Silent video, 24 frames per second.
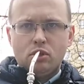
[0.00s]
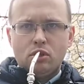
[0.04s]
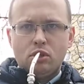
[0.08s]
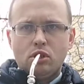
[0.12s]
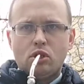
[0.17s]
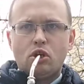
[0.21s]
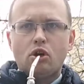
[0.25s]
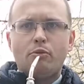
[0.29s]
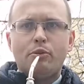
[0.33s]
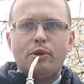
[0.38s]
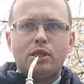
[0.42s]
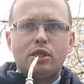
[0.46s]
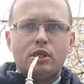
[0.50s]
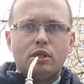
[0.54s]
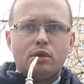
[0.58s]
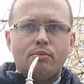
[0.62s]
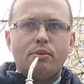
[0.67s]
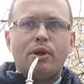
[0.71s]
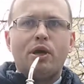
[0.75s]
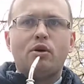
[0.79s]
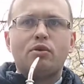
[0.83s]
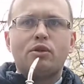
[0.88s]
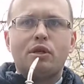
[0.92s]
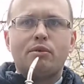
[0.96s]
Y, kobiety
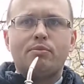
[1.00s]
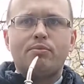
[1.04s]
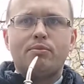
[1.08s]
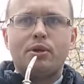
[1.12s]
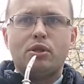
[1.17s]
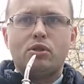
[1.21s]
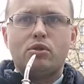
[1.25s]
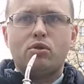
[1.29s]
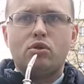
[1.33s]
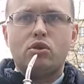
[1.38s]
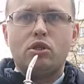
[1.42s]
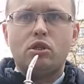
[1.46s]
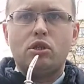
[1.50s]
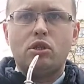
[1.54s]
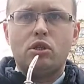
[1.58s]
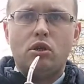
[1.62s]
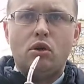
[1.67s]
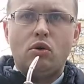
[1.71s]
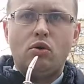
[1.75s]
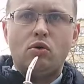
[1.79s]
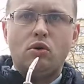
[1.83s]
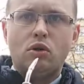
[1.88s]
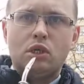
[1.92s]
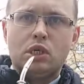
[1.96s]
mają tam bardzo
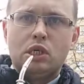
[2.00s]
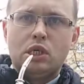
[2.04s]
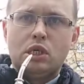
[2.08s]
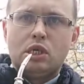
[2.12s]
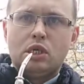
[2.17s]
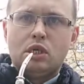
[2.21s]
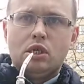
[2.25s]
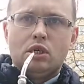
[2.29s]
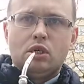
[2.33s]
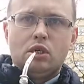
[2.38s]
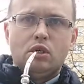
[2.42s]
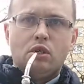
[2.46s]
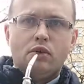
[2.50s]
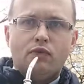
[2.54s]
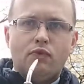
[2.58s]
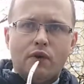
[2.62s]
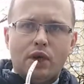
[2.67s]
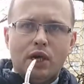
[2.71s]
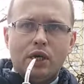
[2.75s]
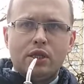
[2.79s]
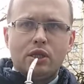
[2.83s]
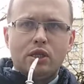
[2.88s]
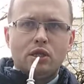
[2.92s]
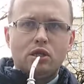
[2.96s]
silną
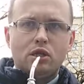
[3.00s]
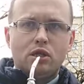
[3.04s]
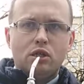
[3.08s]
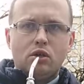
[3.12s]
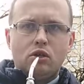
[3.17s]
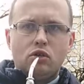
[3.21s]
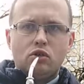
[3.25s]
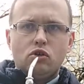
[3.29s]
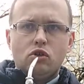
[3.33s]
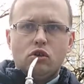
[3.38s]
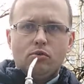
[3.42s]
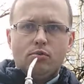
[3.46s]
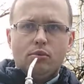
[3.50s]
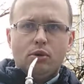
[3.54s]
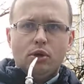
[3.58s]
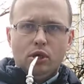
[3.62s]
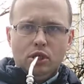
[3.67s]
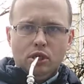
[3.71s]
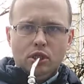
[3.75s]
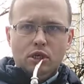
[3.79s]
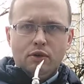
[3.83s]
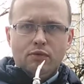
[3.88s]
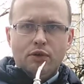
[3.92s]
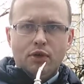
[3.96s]
władzę, jeżeli chodzi o
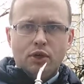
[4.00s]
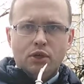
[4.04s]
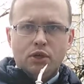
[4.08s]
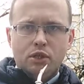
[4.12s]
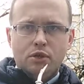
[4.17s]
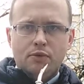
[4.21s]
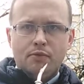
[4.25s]
boginie właśnie.